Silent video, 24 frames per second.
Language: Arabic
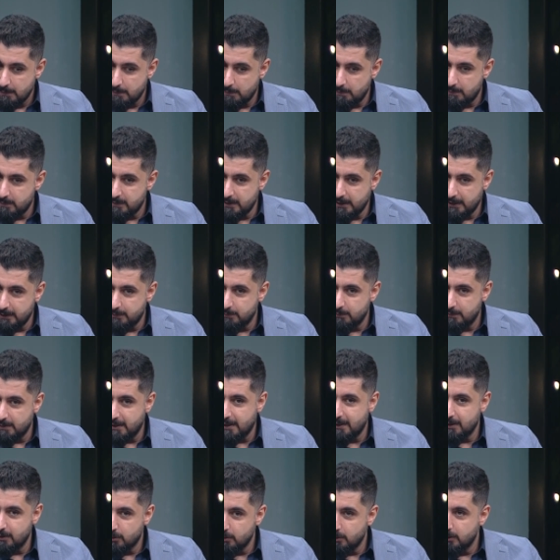يعني
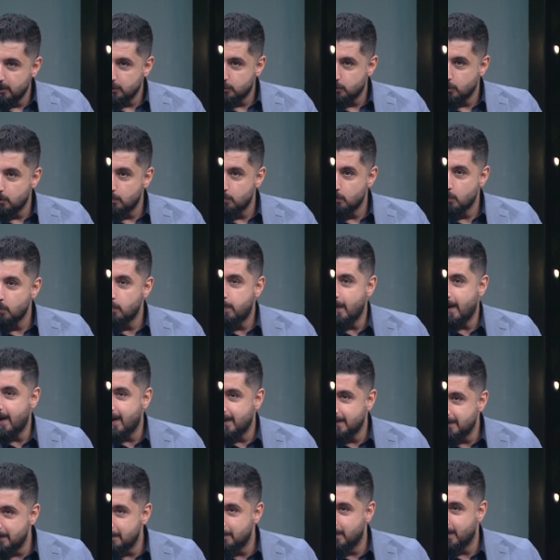على قولتهم مو
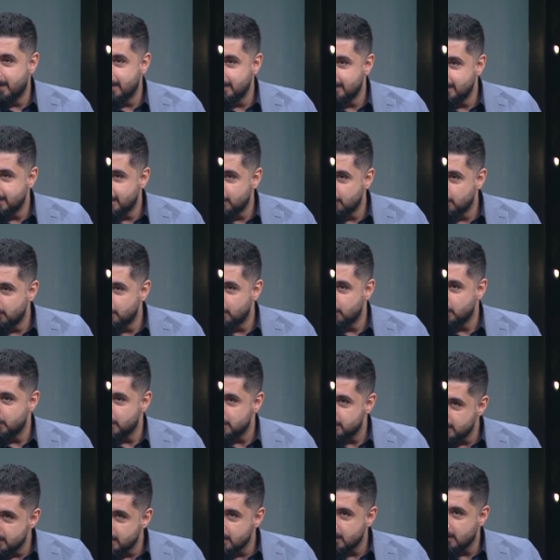بحال الباليه
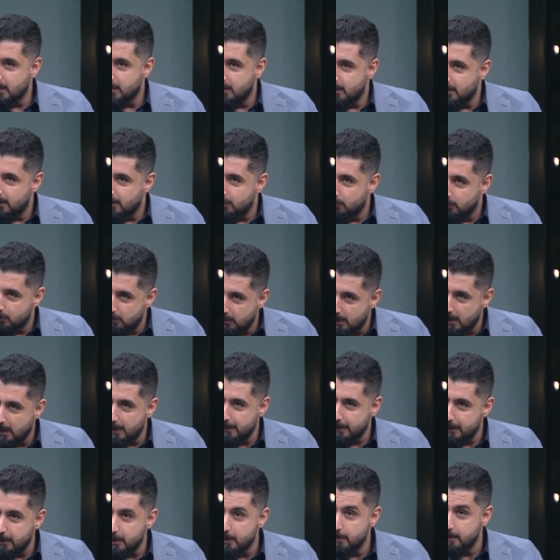والموسيقى وهذا
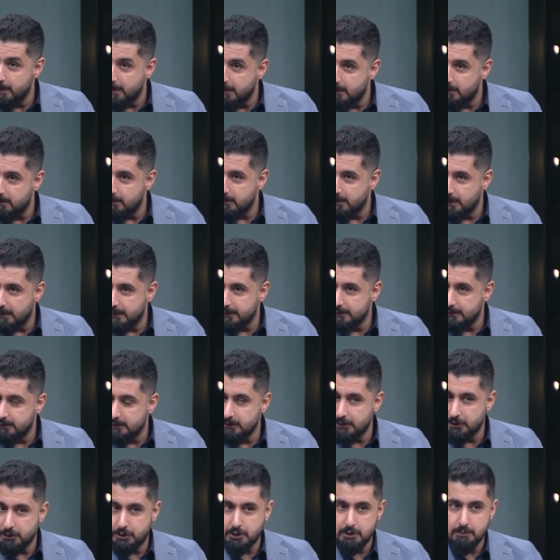انهمل يعني
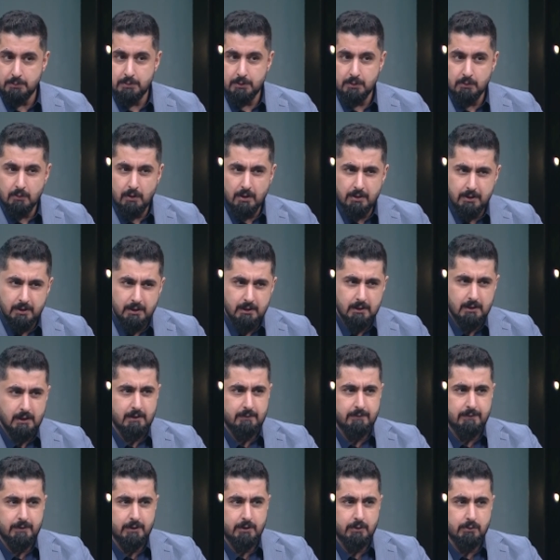نحكي بوضع
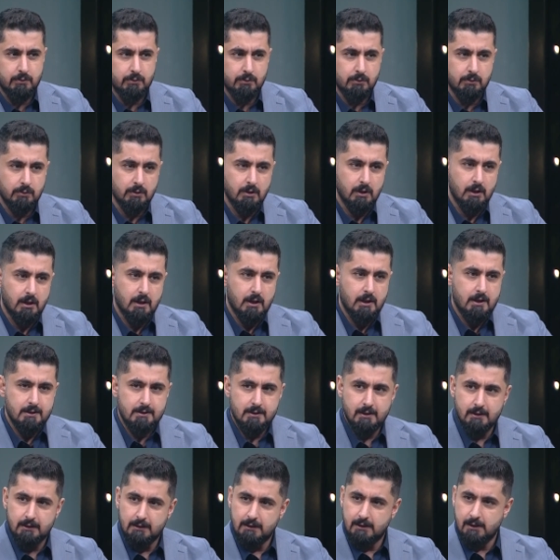
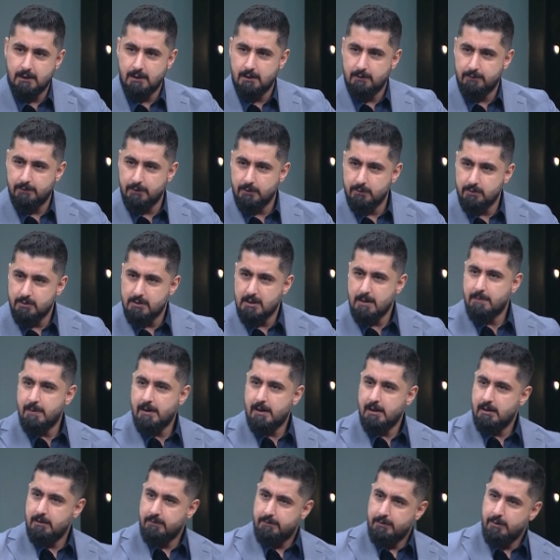2006
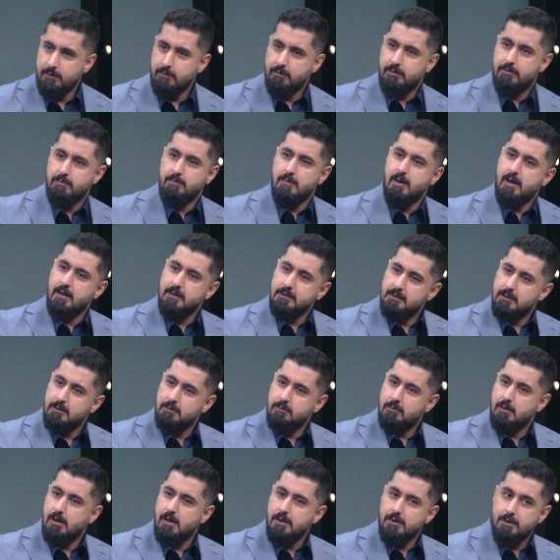2007 2008
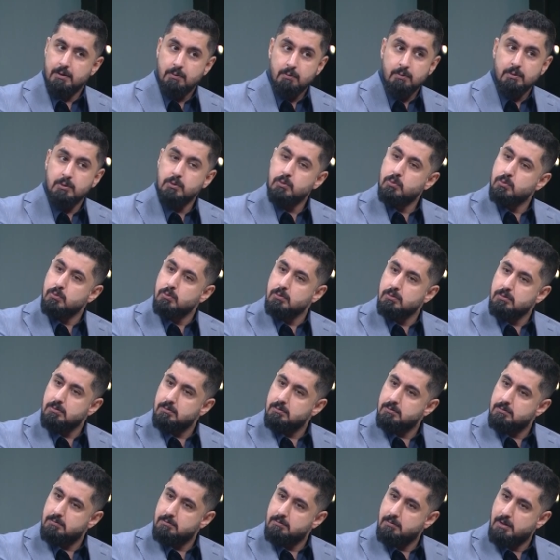وهذا وانتم
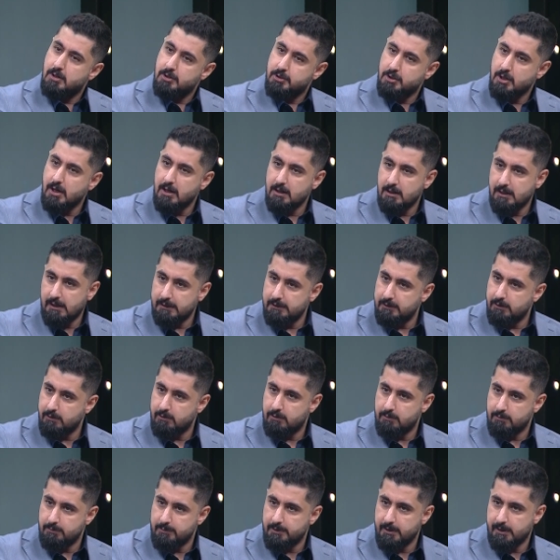ما شاء الله
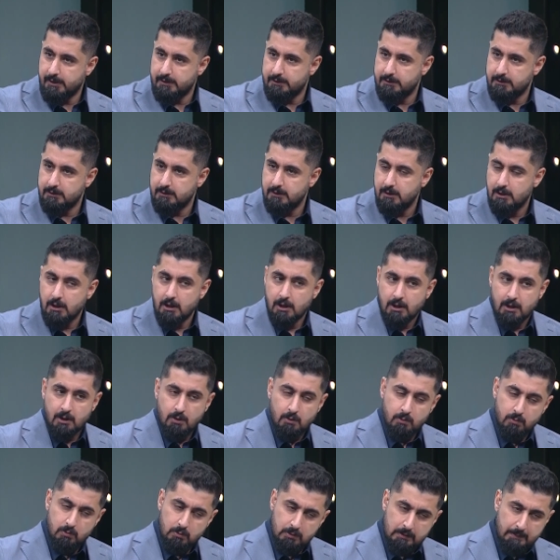عليكم يعني
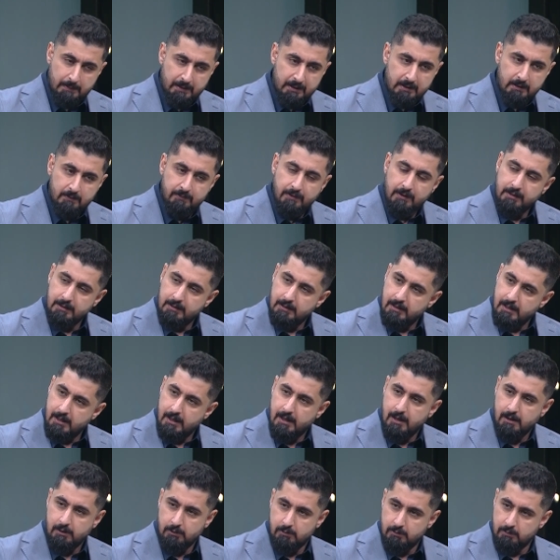وطبعا الفضل
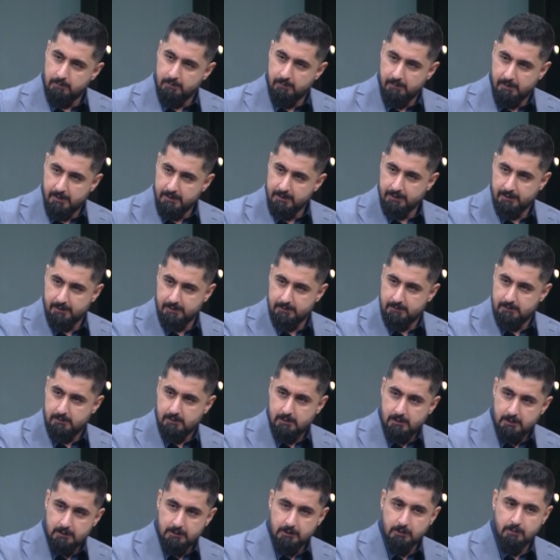لاهلكم ايضا صحيح.
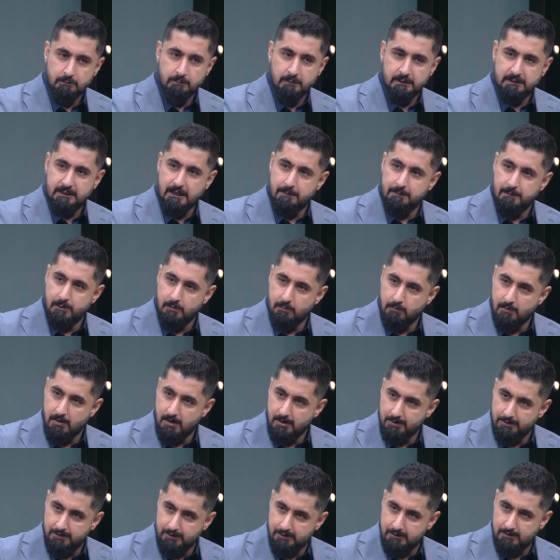اللي هم تحملوا هذا